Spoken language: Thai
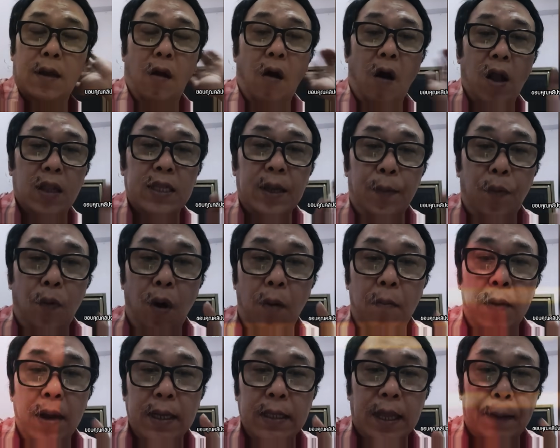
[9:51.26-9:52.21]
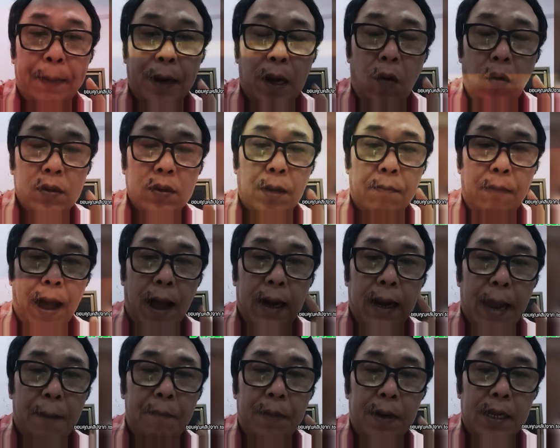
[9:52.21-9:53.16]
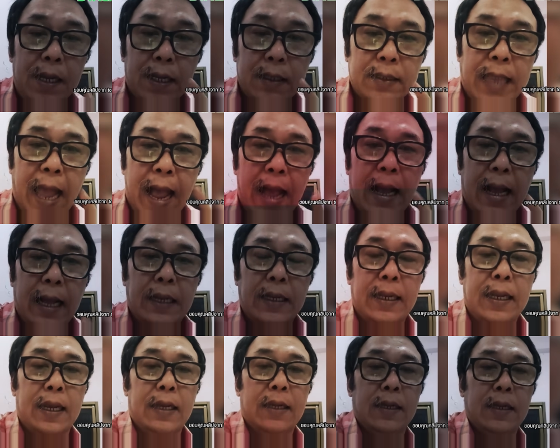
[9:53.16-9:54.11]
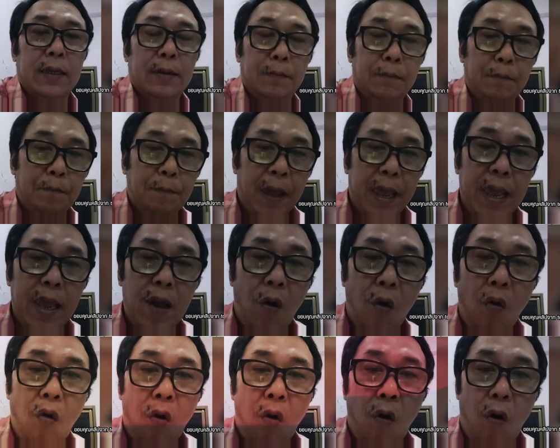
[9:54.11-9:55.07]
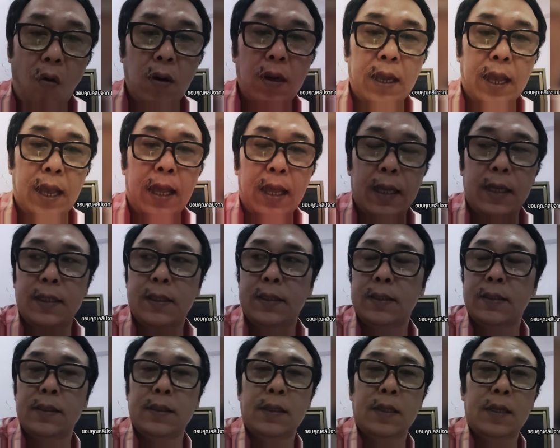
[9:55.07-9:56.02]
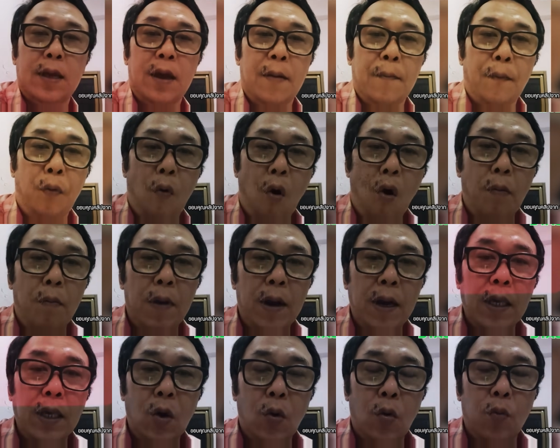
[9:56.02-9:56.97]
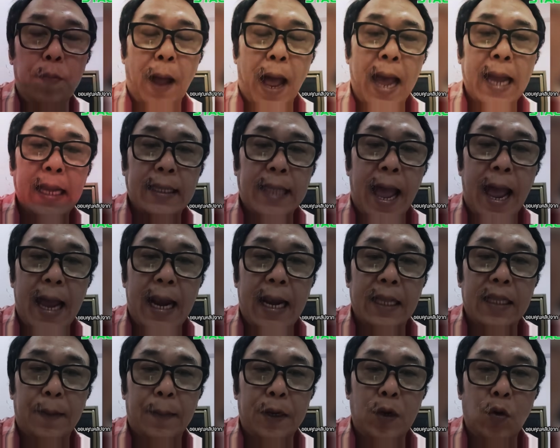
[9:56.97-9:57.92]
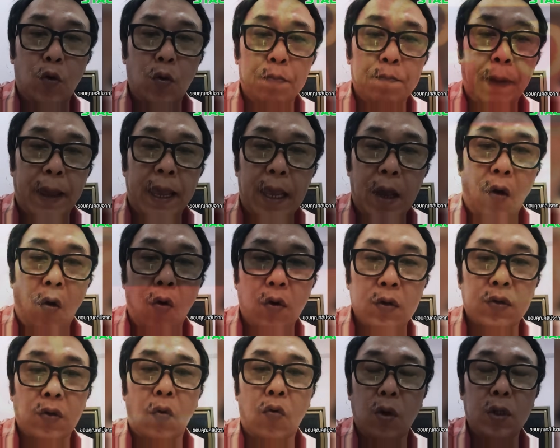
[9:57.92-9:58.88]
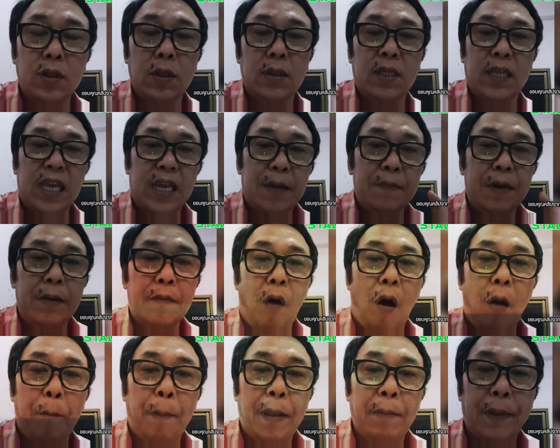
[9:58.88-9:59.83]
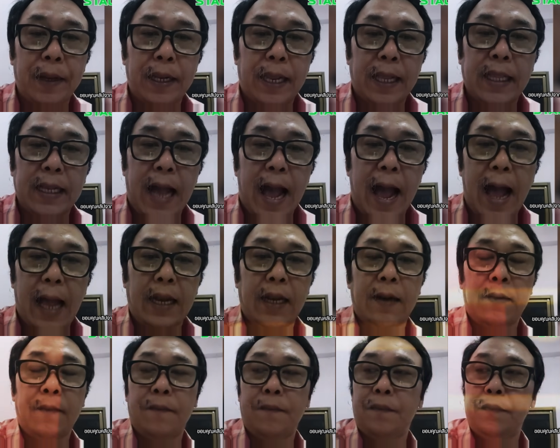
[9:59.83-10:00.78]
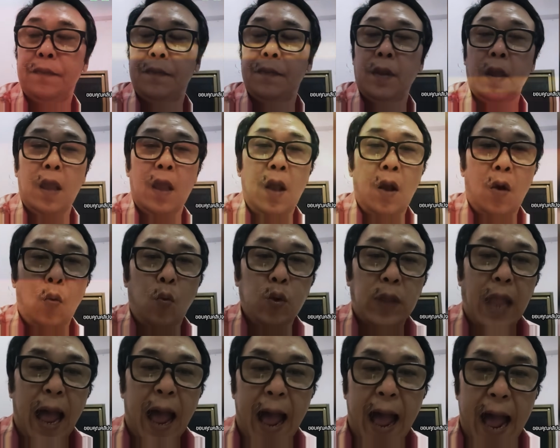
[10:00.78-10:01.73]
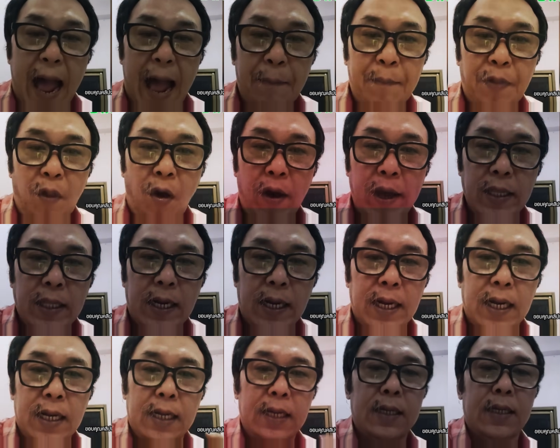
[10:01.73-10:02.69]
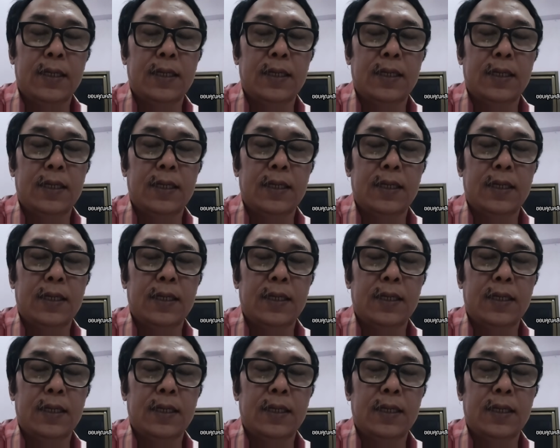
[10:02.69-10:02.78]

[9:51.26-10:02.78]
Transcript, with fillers: ก่อนที่พวกจะมาลงสมัครรับเลือกตั้งกันเนี่ย ปีหกหกเนี่ยอยู่ภายใต้รัฐธรรมนูญปี 60 ที่บอกเป็นปเผด็จการถามหน่อยเถอะ